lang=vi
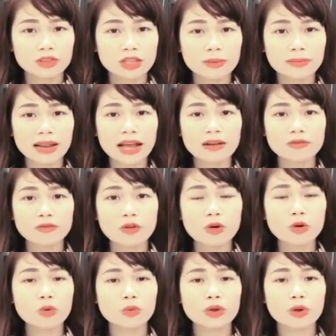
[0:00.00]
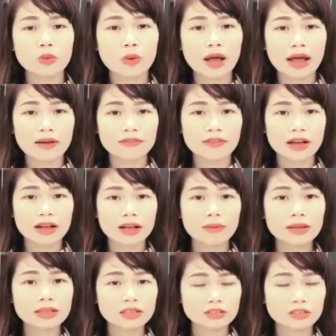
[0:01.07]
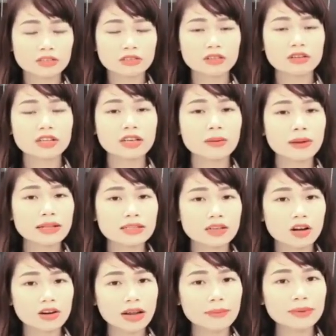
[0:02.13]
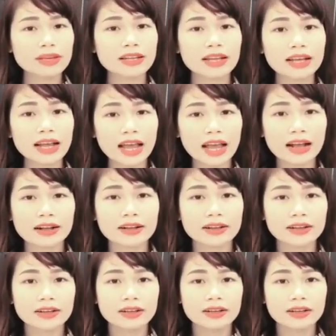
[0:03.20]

tiềm năng vô cùng hiệu quả và các bạn thử tưởng tượng đi các bạn có 5.000 khách hàng